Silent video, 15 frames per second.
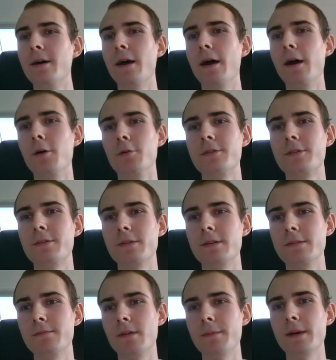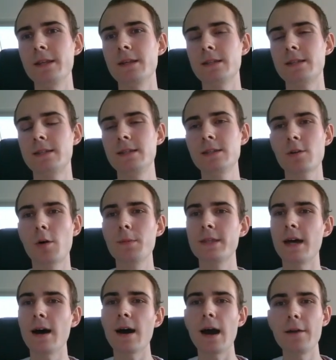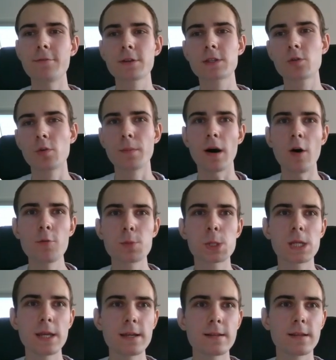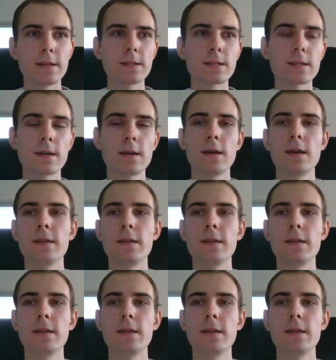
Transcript: Äh, und wenn man jetzt diese Kommentare einfach so im Raum stehen lässt,